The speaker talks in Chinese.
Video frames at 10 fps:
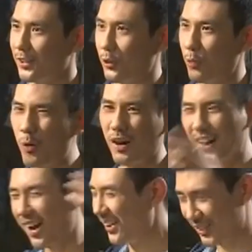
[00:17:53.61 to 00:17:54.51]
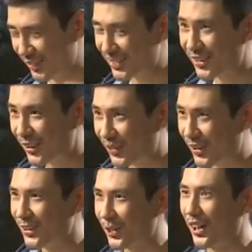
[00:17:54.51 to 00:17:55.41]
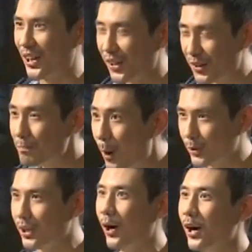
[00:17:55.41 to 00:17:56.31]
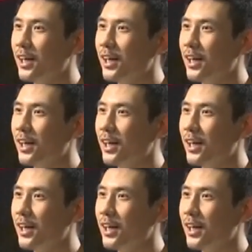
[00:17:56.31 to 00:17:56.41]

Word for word: 这个我靠，这个会会就很很暴躁。